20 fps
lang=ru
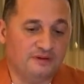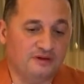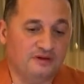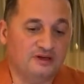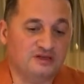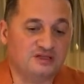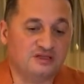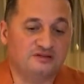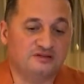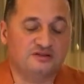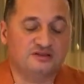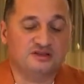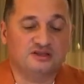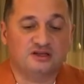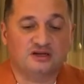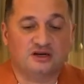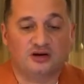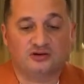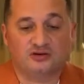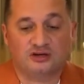Если
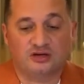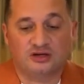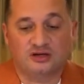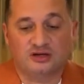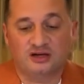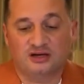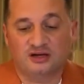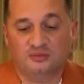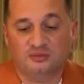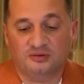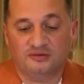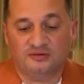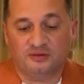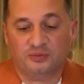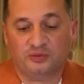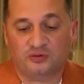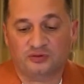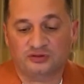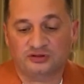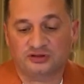возникают какие-либо
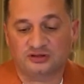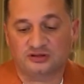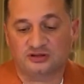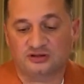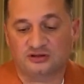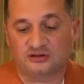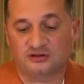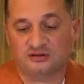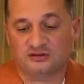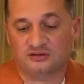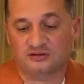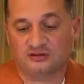вопросы,